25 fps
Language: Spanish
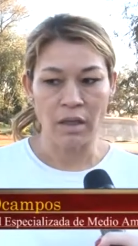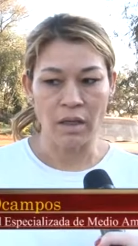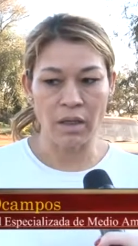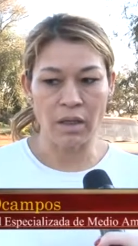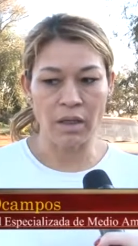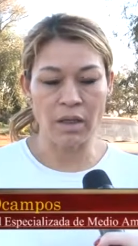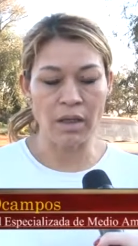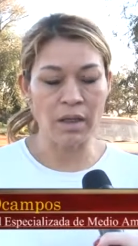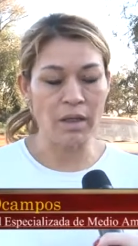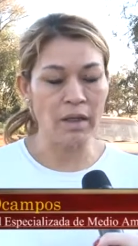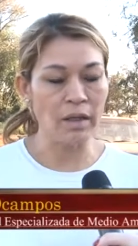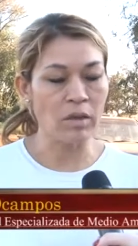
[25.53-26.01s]

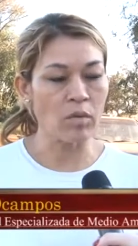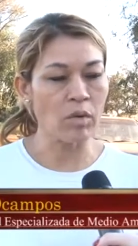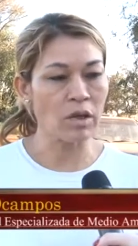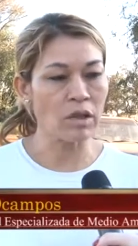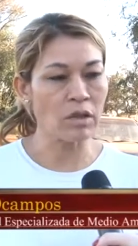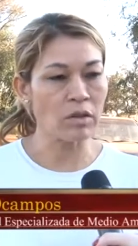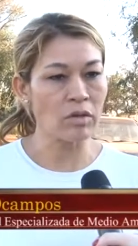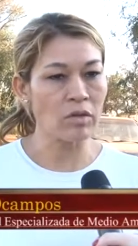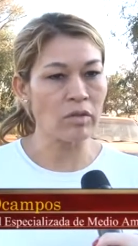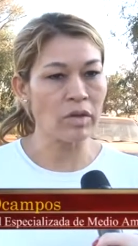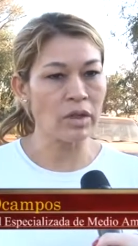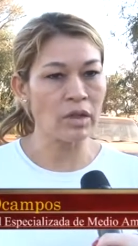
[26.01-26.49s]
en la Ley
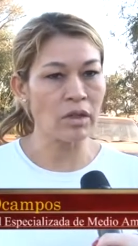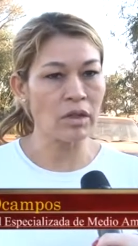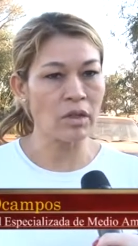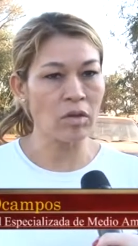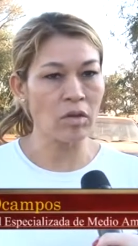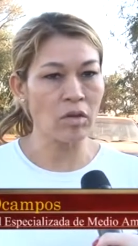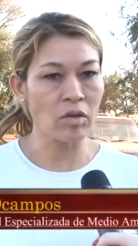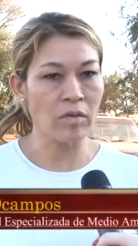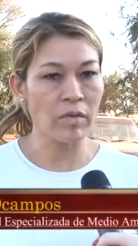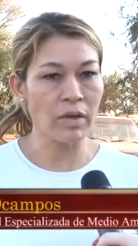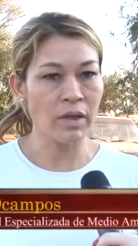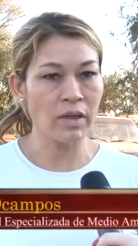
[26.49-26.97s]

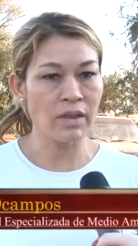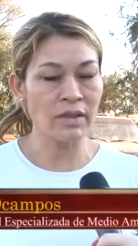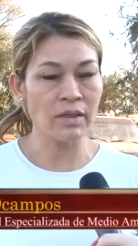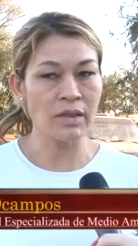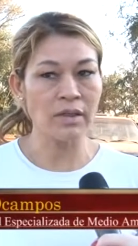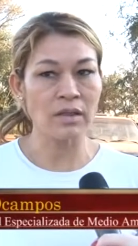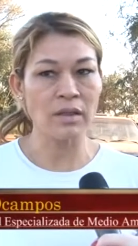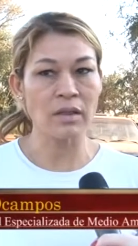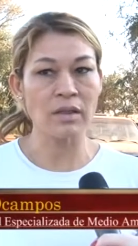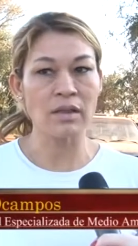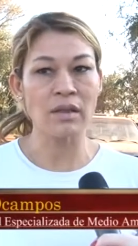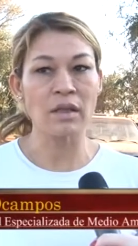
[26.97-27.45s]

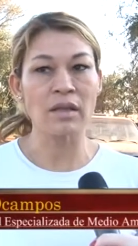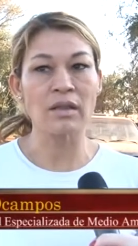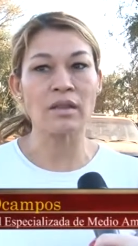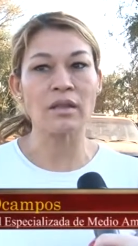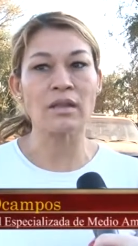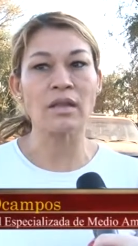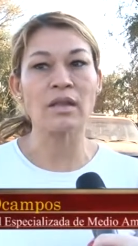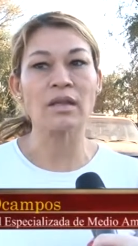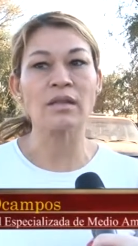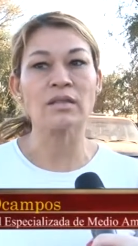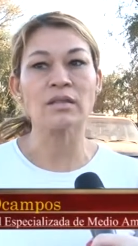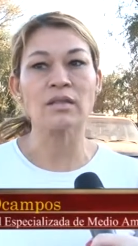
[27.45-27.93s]

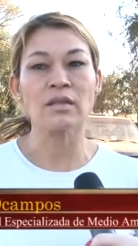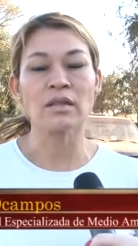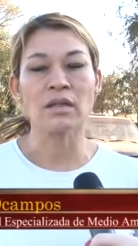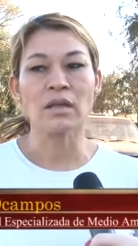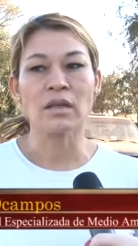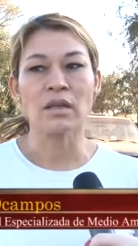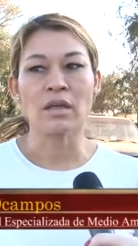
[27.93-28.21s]
422-73